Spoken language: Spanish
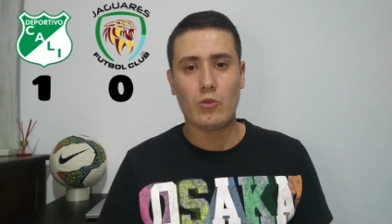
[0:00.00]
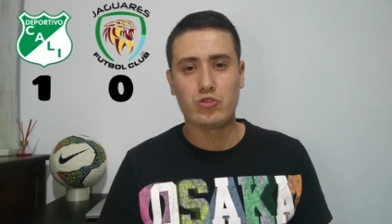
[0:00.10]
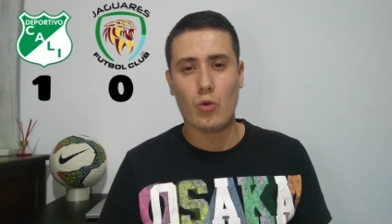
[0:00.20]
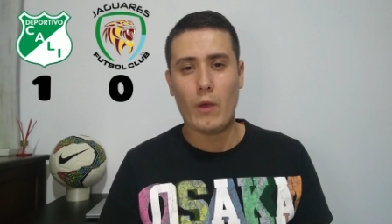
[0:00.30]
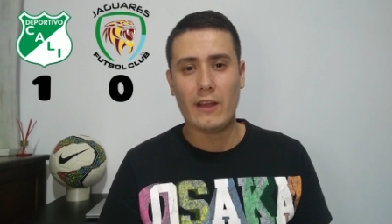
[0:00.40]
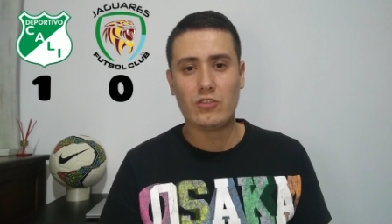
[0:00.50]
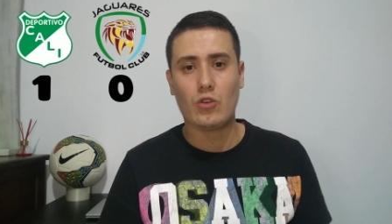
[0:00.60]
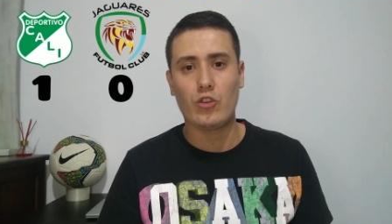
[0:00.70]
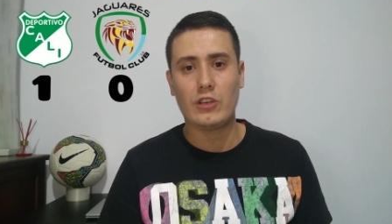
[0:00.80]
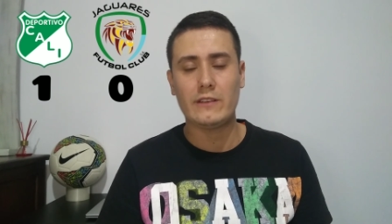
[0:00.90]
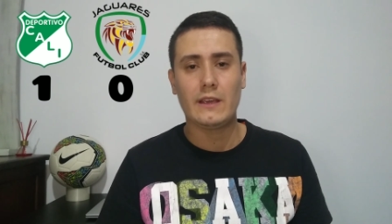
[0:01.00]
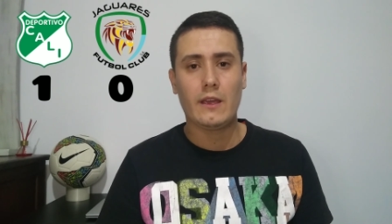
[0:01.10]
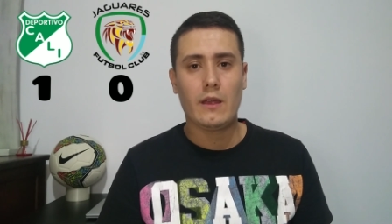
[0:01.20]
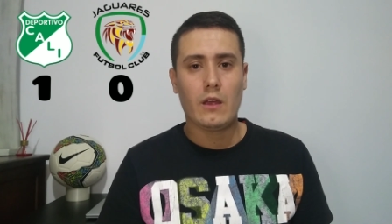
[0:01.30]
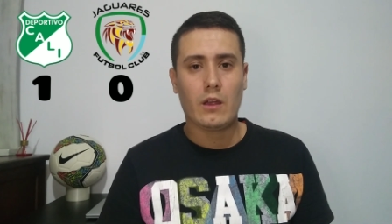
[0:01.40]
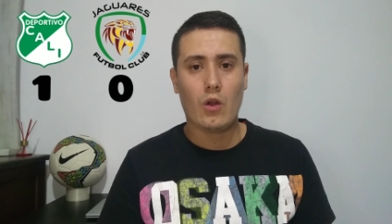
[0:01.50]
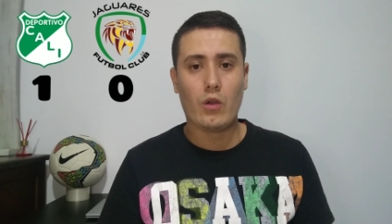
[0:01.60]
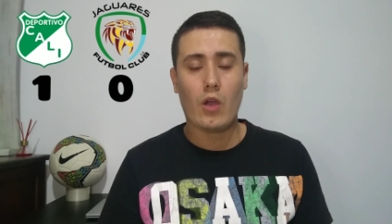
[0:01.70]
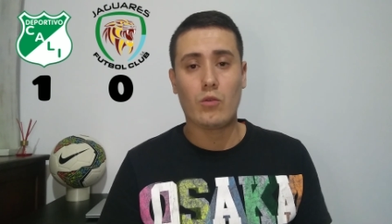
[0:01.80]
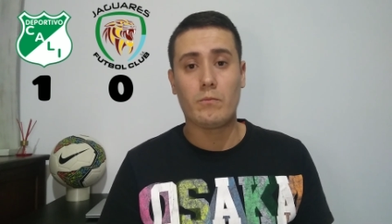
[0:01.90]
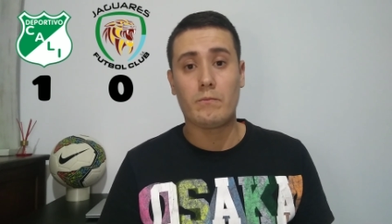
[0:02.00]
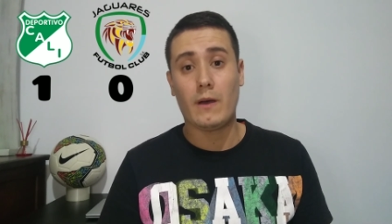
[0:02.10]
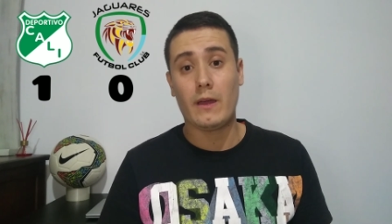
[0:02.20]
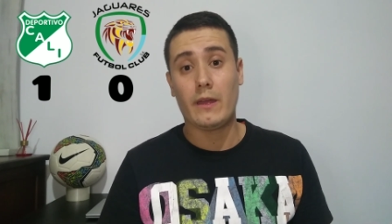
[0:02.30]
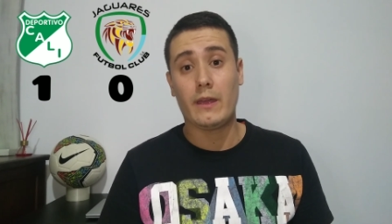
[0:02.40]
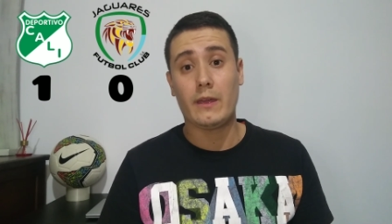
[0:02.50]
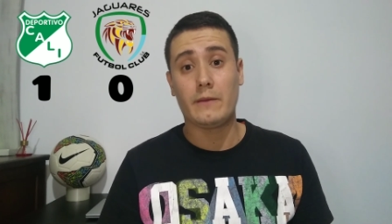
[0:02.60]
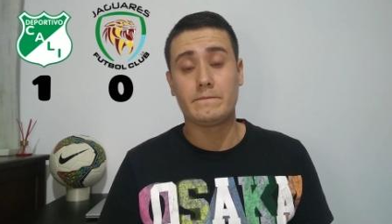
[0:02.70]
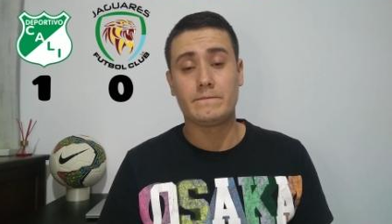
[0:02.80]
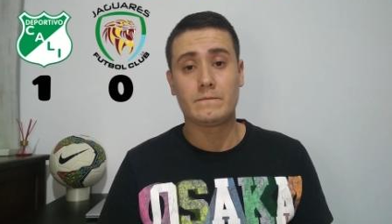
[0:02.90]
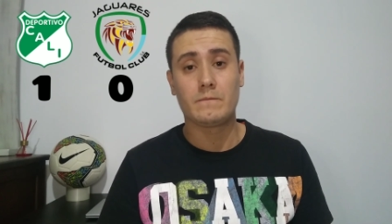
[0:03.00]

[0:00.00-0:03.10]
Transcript: mostró buenas cosas, creo que con, eh,